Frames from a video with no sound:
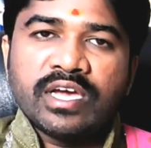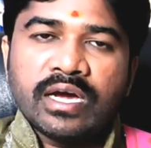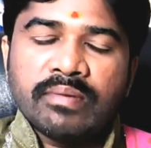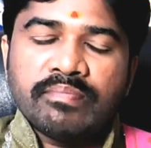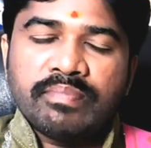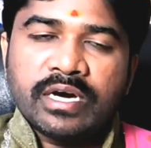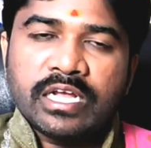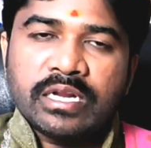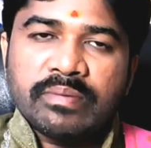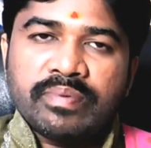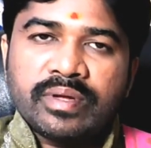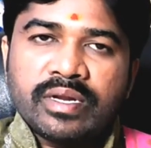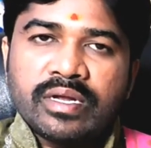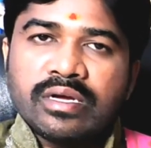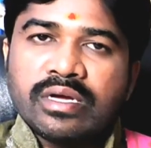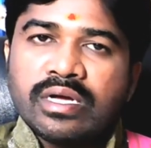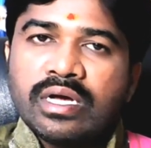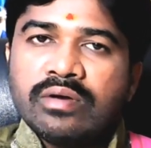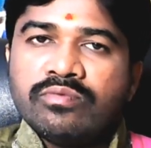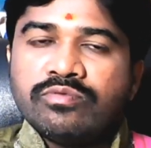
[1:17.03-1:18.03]
వ్యాపార
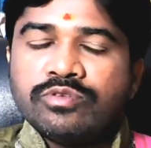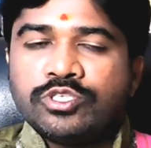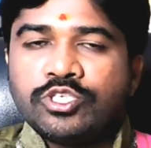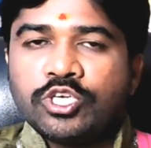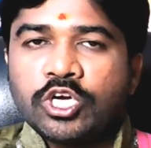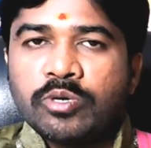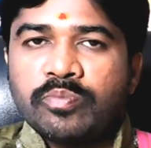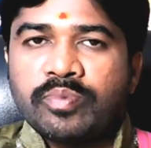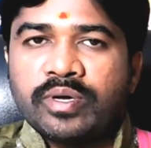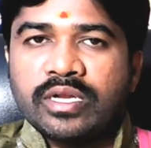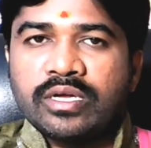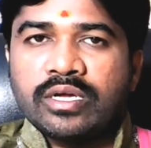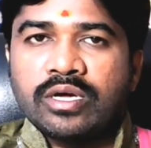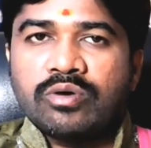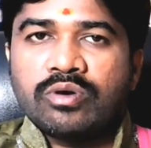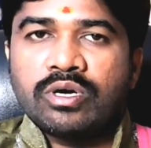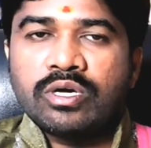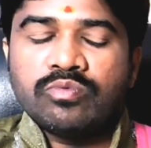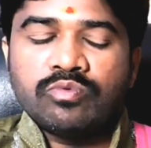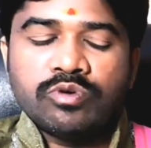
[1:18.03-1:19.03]
పరంగా
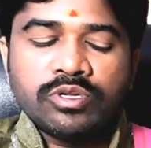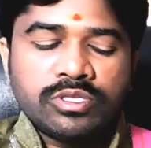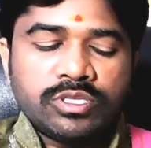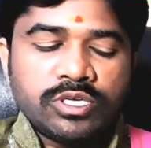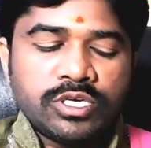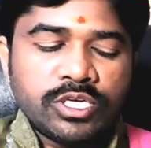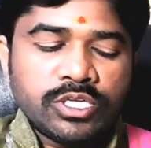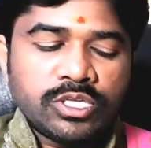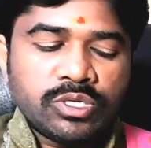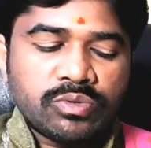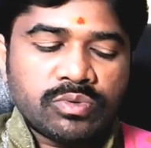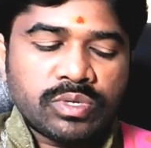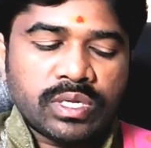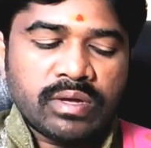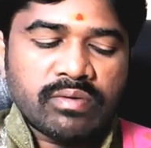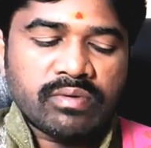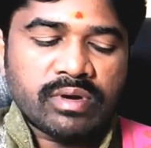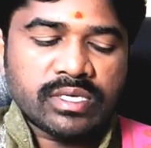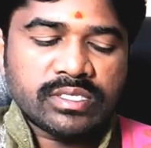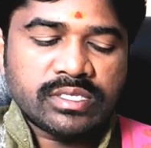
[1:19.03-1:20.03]
ఉద్యోగపరంగా కూడా ఒత్తిడి
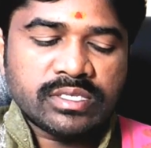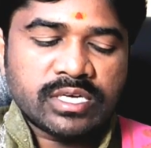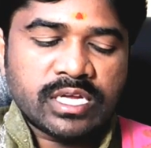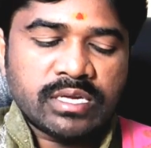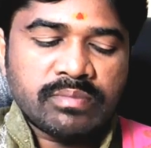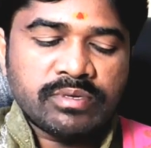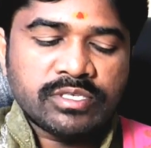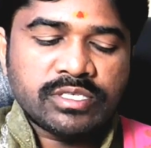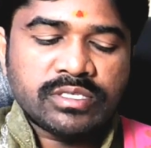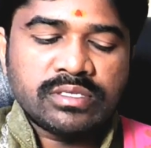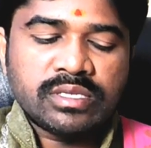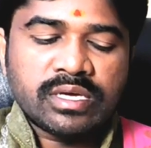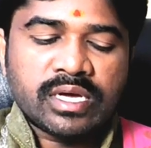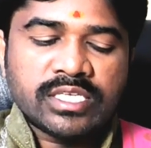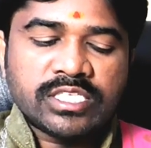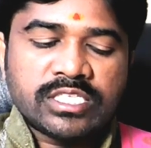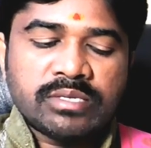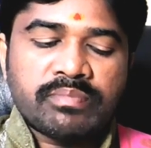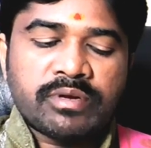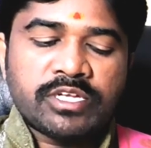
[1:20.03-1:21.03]
ఎదుర్కొనే అవకాశం కనిపిస్తుంది
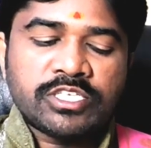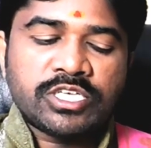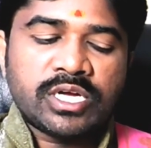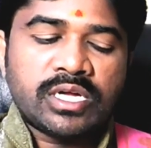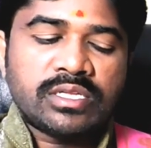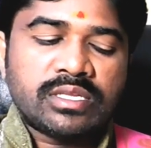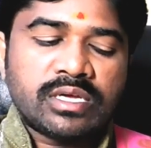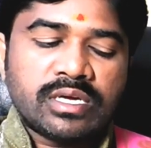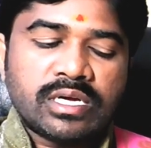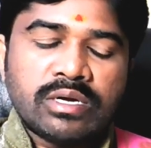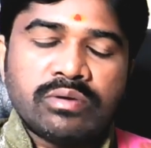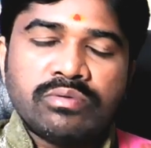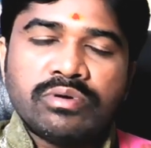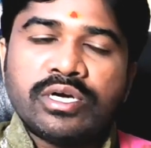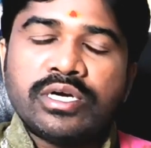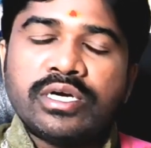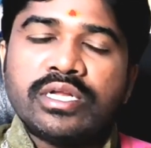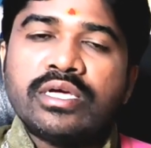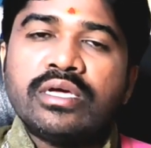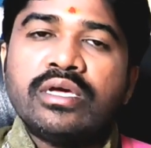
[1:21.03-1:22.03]
కాస్త ప్రశాంతంగా
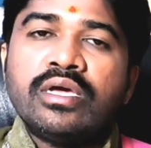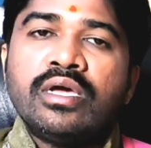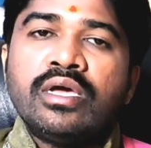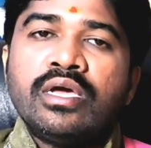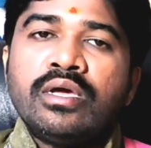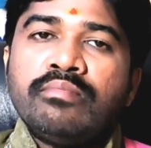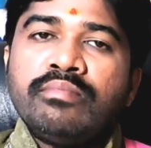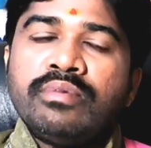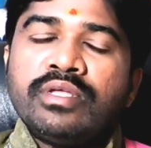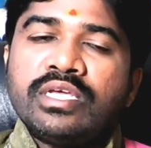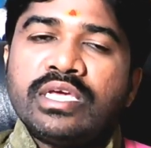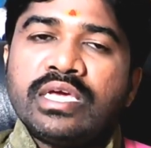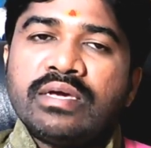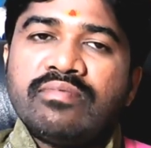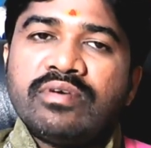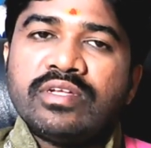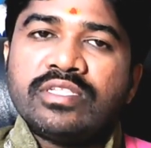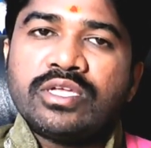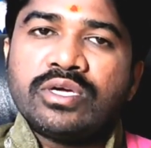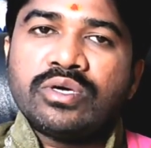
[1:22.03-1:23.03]
ఉండండి మీరు
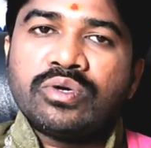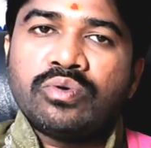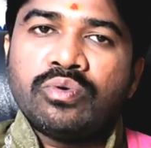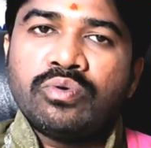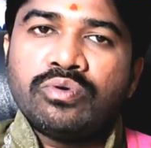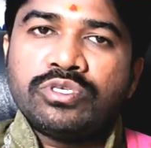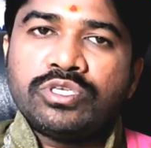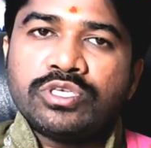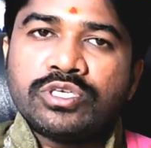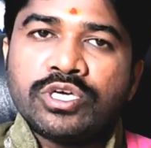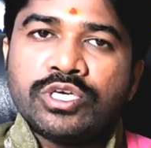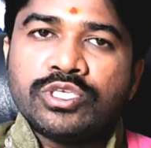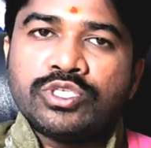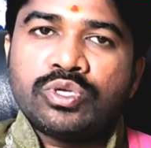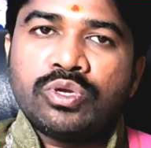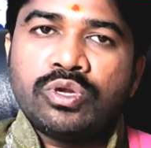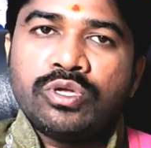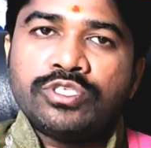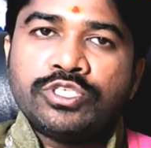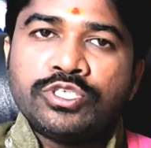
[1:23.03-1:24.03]
ఏవైతే కోర్టు
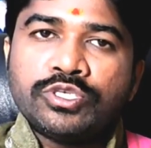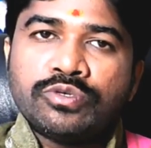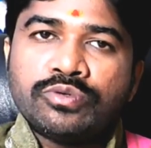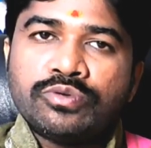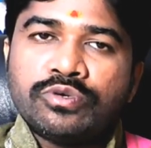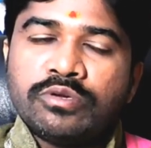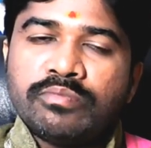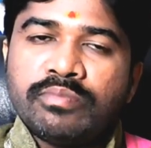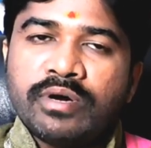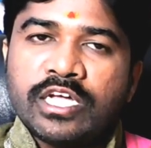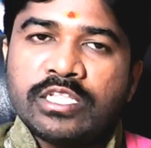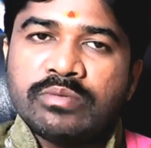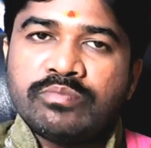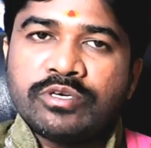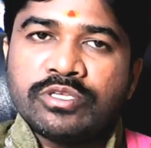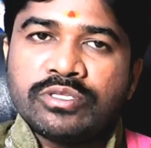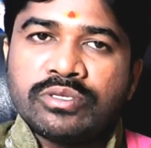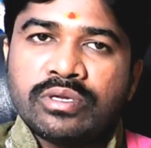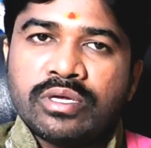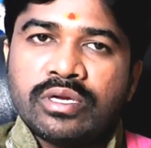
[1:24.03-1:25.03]
కేసుల్లో చిక్కుకొని
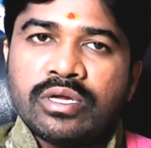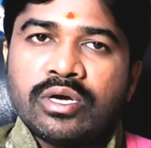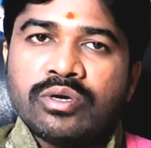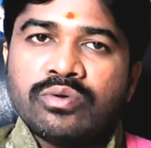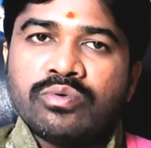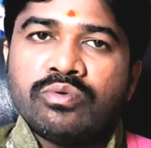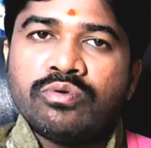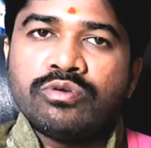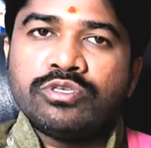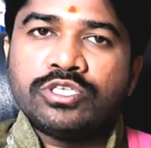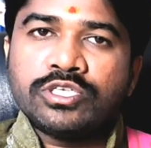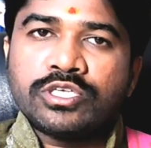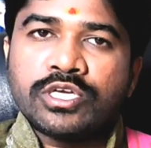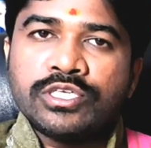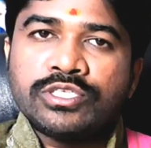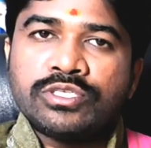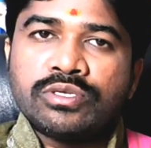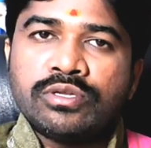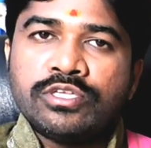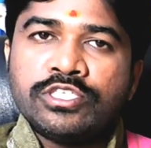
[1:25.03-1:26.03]
బాధపడుతున్నారో ఆ కోర్టు
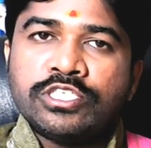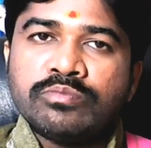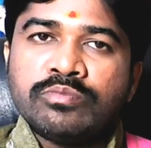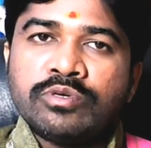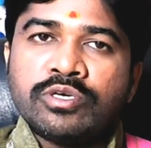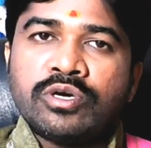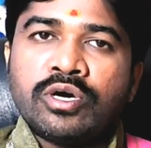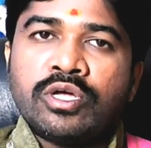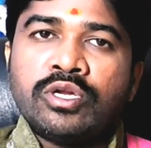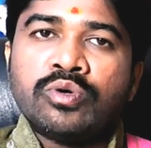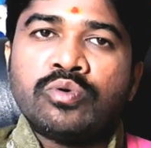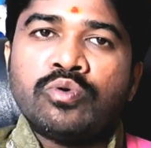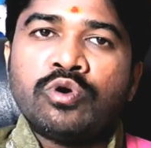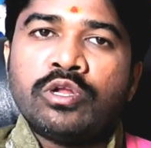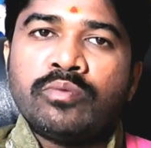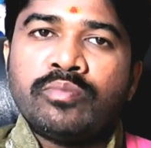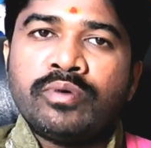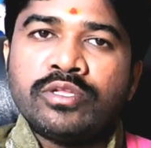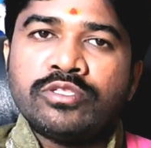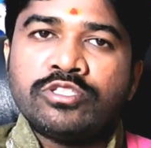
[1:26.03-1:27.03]
కేసుల నుంచి మీకు
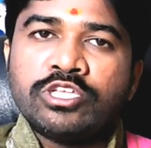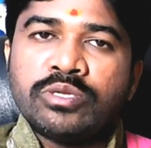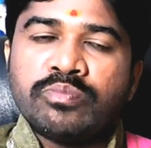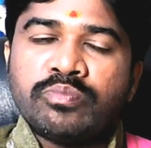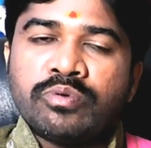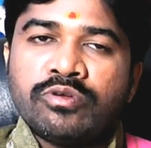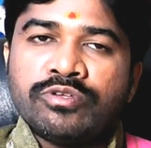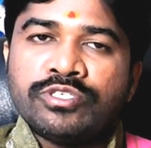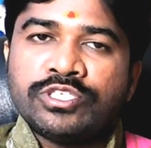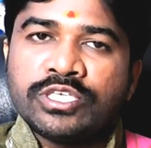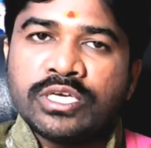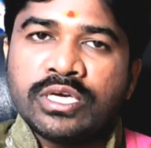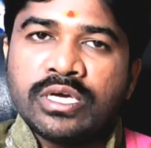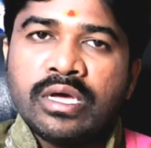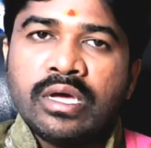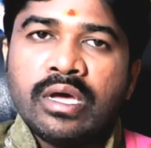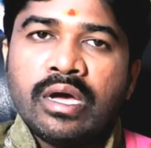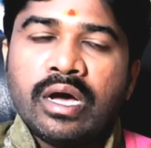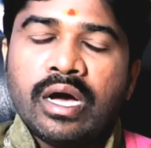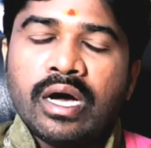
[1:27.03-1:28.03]
అనుకూలమైన తీర్పులు వచ్చి
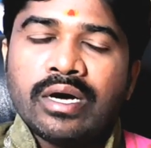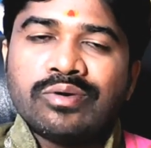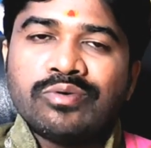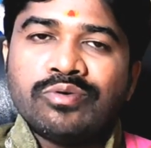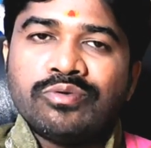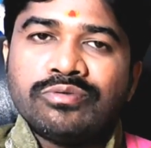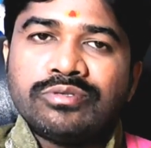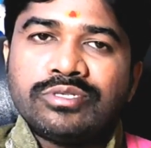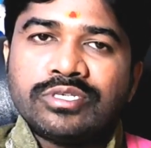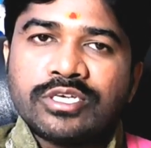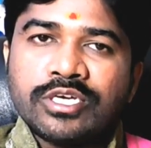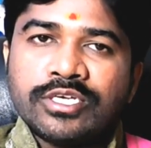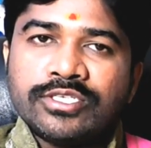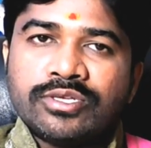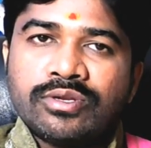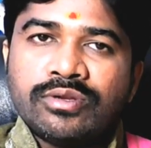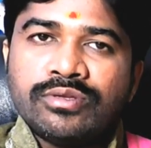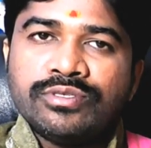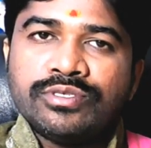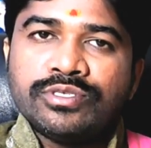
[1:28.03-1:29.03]
ఆ కోర్టు
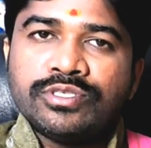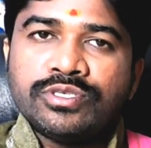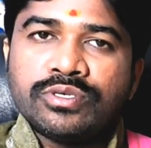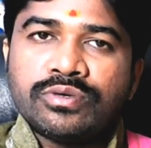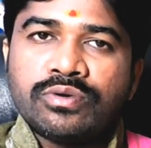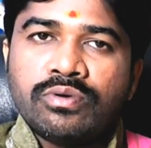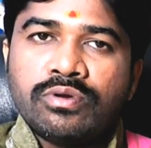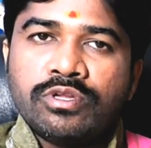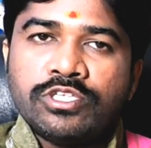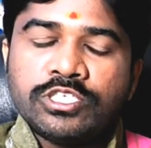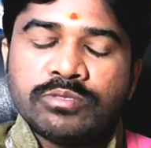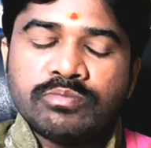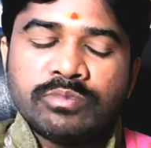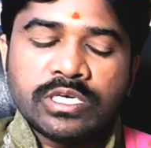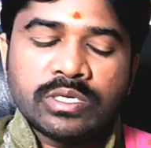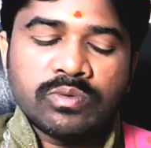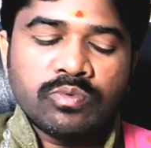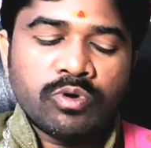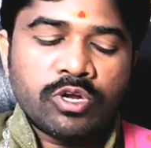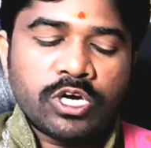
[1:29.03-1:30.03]
కేసుల నుంచి చిక్కుల నుంచి
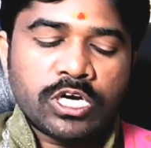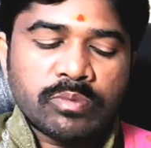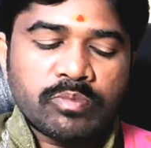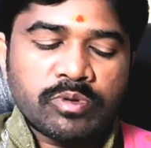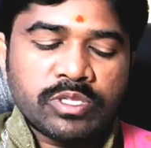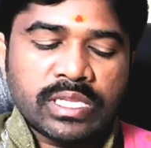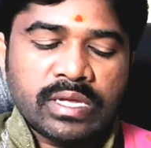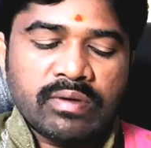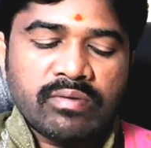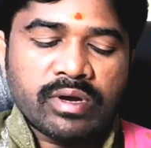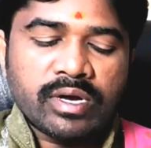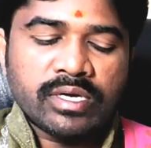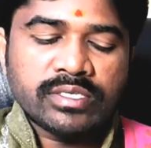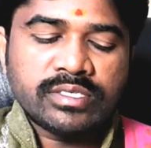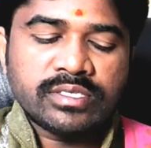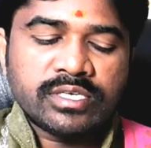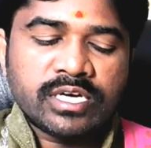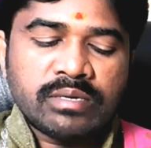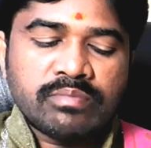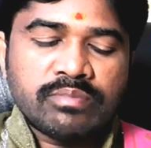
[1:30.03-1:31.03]
మీకు ఊరట పొందే
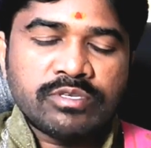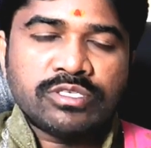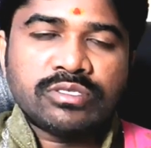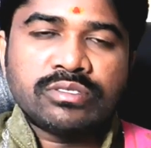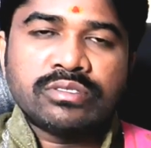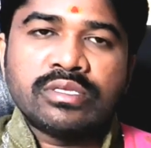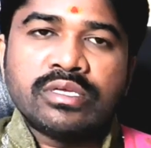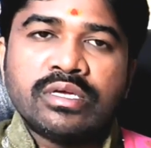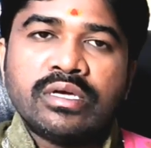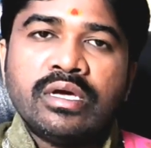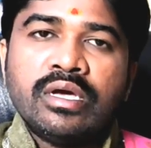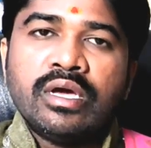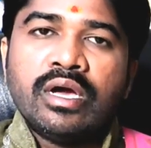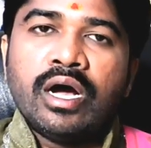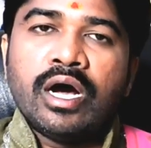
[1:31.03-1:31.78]
అవకాశం కనిపిస్తుంది